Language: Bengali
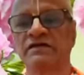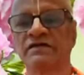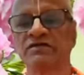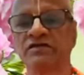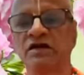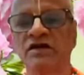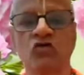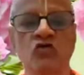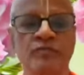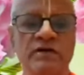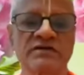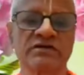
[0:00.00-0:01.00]
হৃদয়ে
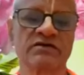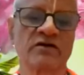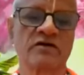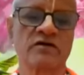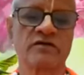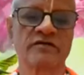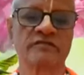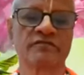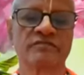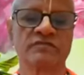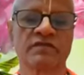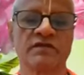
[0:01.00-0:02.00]
উপাসিত হন
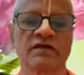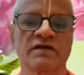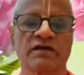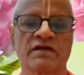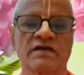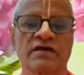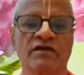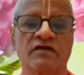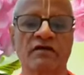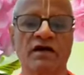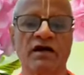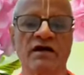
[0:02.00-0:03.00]

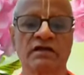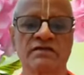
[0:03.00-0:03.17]
কেননা